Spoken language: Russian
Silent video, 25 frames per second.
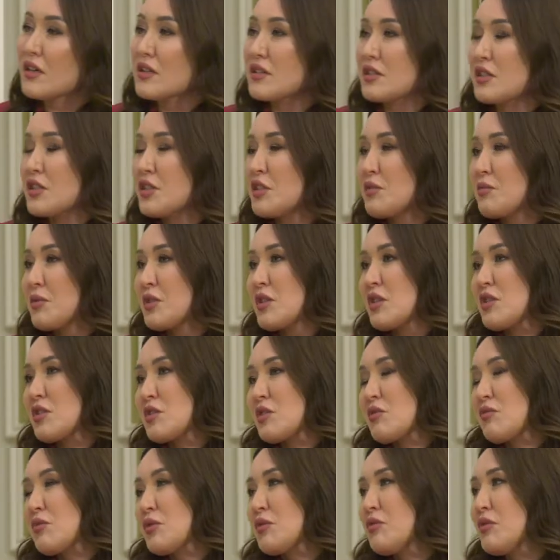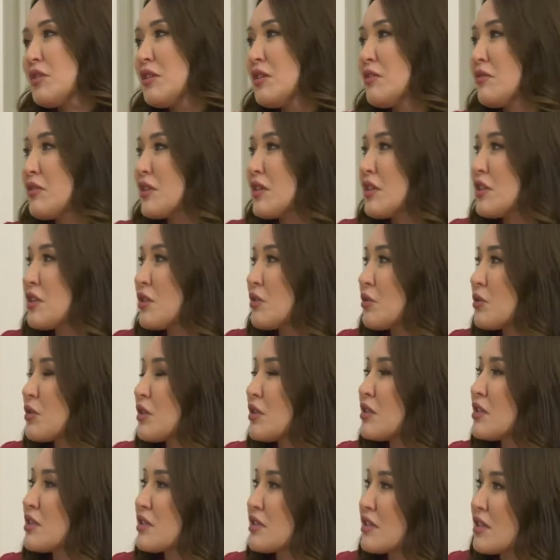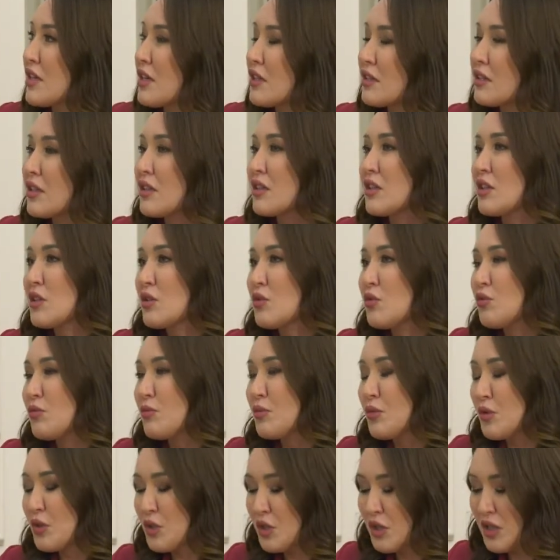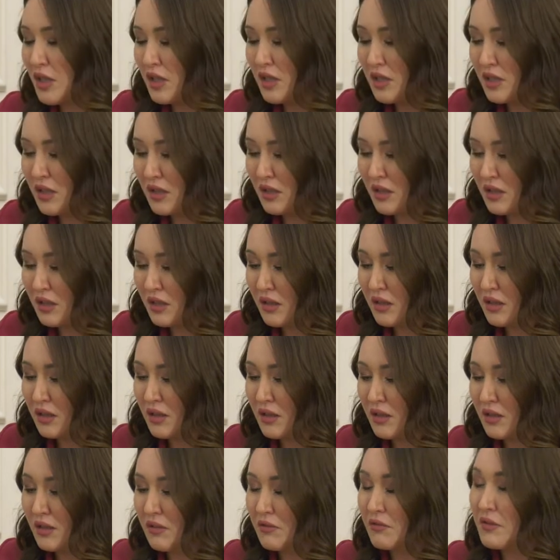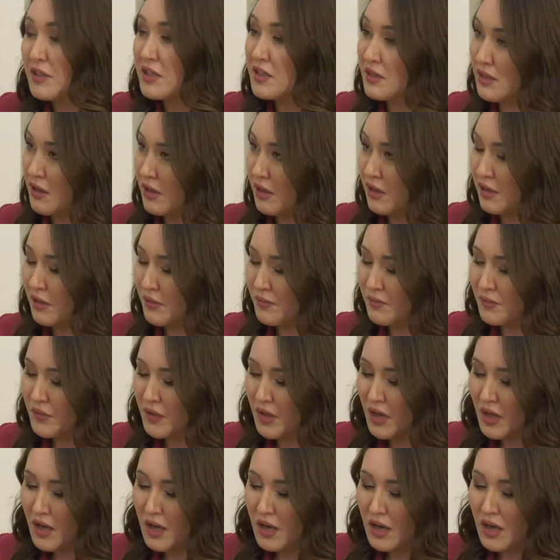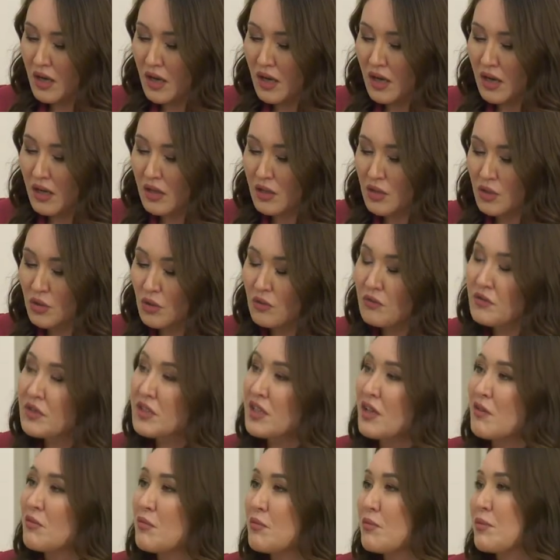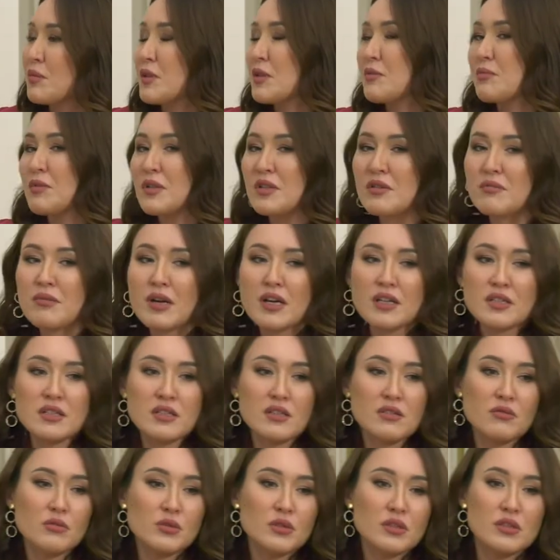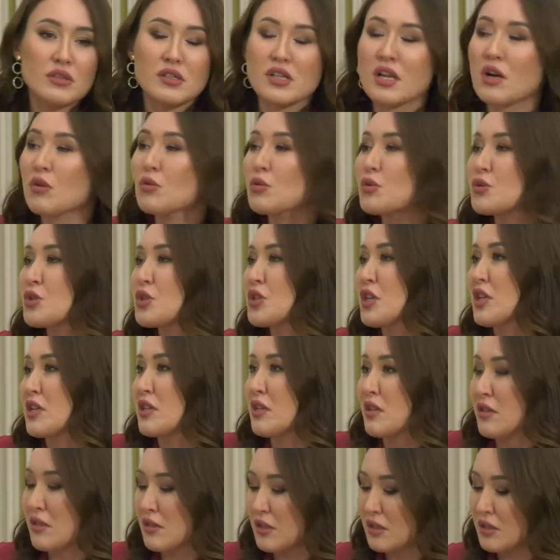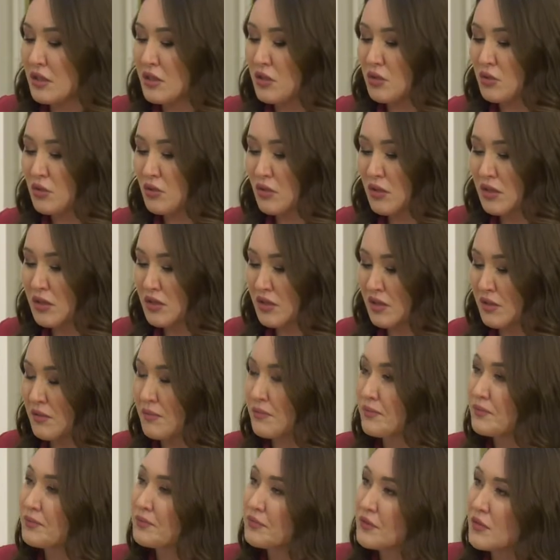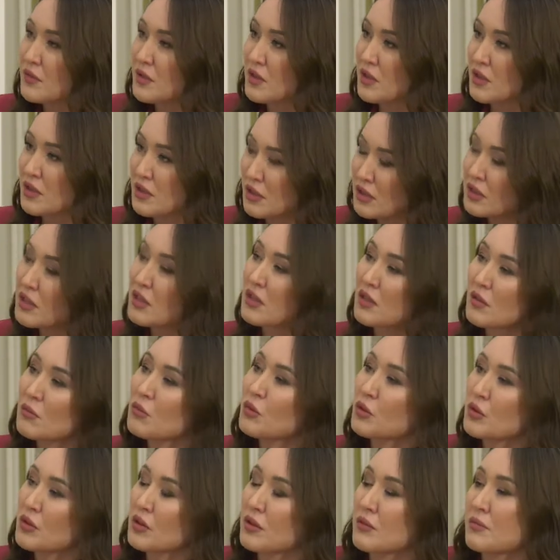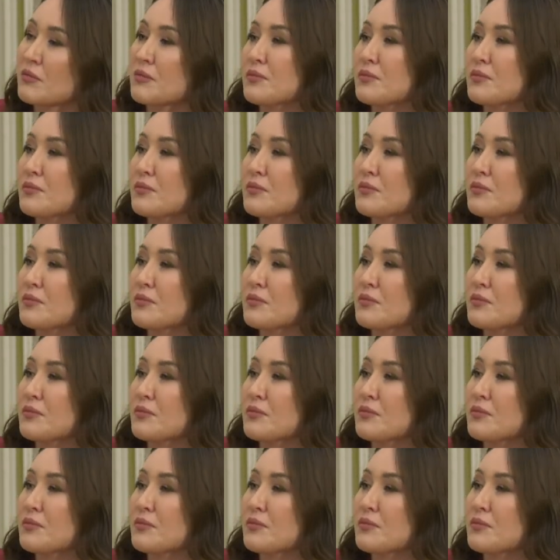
Скажите, пожалуйста, вот вы говорите о недостатках и упущениях в войсках. А что вы сами предпринимаете для улучшения этой ситуации и этой работы?